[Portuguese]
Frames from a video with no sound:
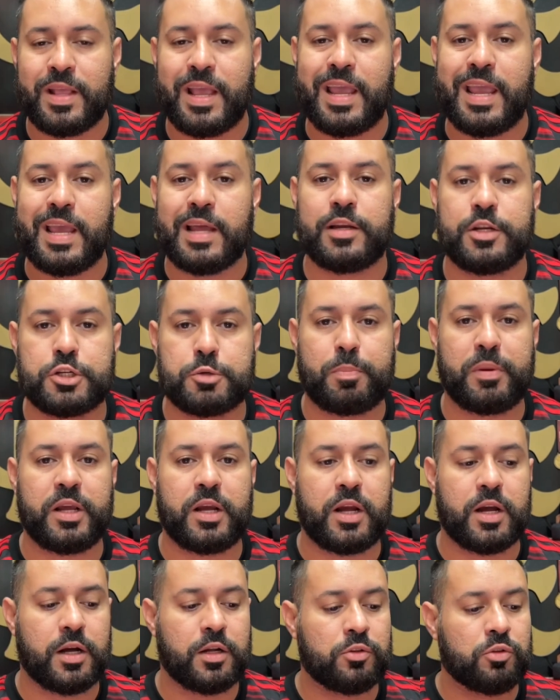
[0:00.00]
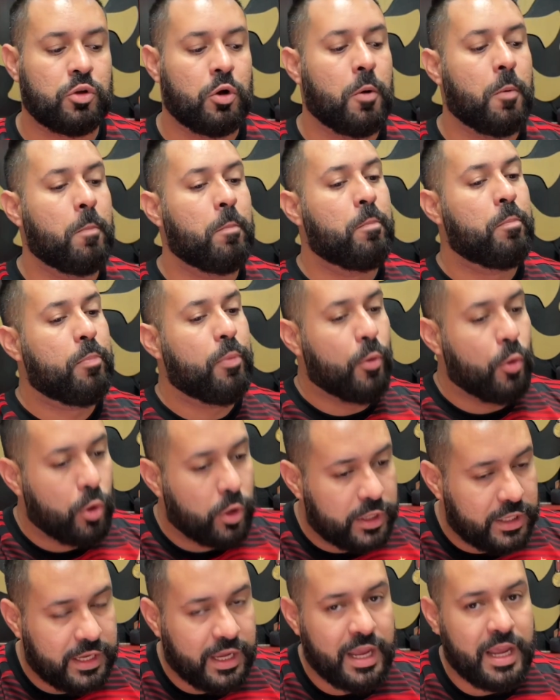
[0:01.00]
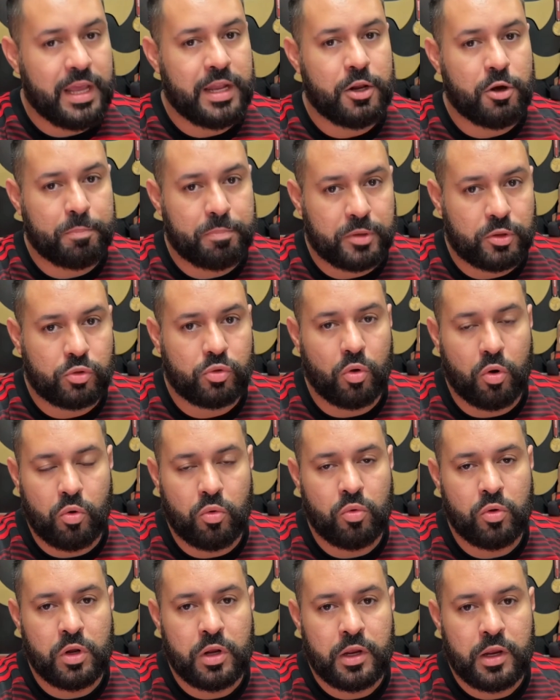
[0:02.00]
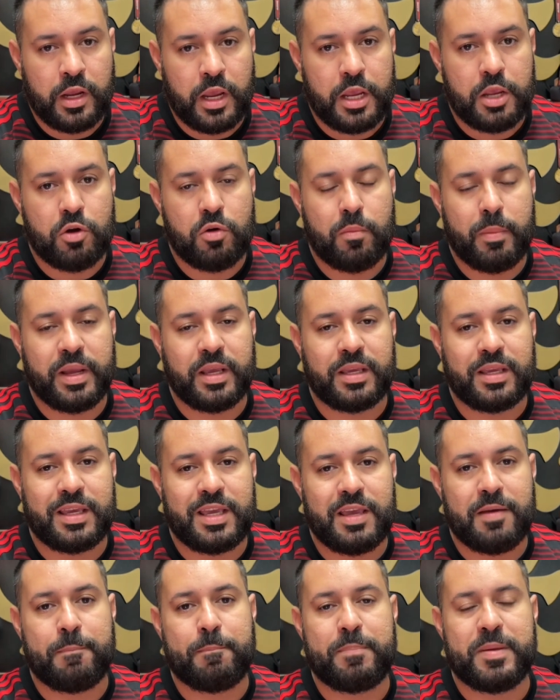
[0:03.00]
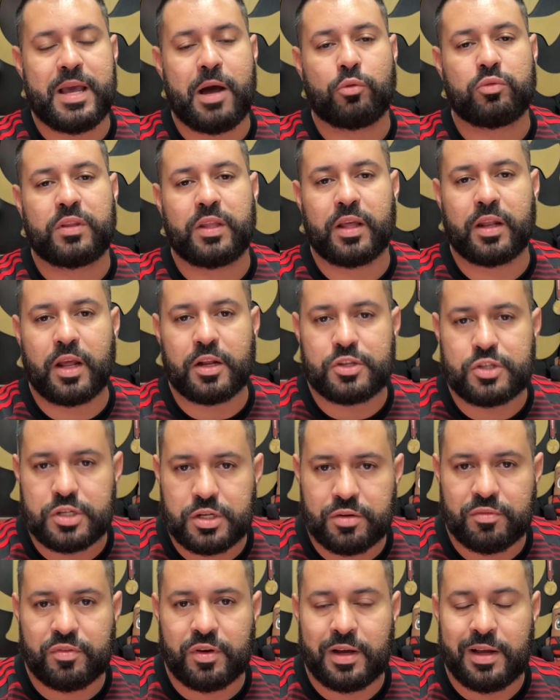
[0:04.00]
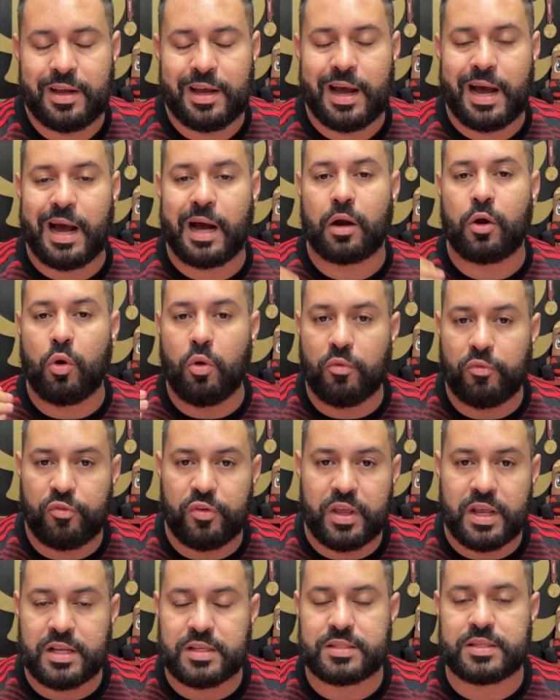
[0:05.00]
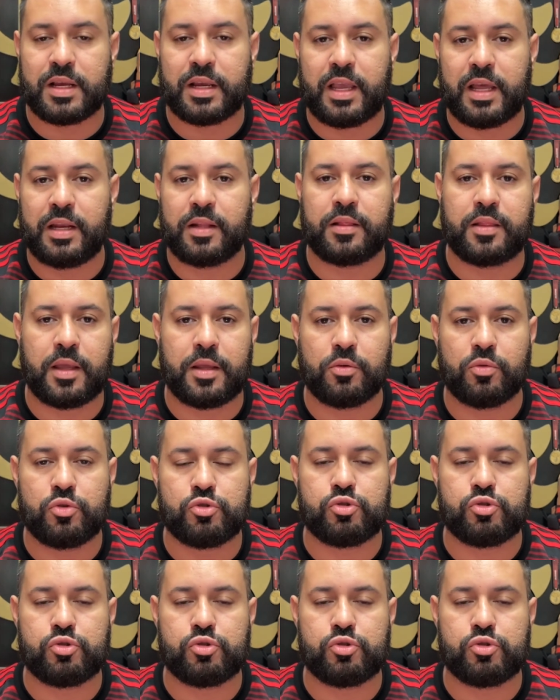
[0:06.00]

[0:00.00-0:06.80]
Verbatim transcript: ele explicando por que ele optou em uma equipe alternativa, a confiança que ele tem nos